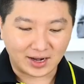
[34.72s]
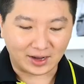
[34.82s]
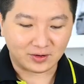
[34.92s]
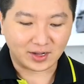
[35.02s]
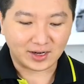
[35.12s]
là
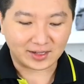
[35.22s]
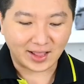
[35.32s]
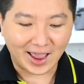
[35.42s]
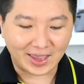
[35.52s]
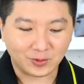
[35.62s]
có thể là
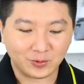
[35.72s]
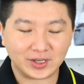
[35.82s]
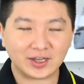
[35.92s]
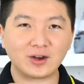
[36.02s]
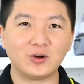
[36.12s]
thay
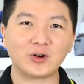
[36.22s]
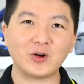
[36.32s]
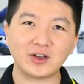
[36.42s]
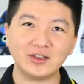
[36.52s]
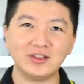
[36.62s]
nguyên cái khối
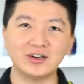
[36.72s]
ron kính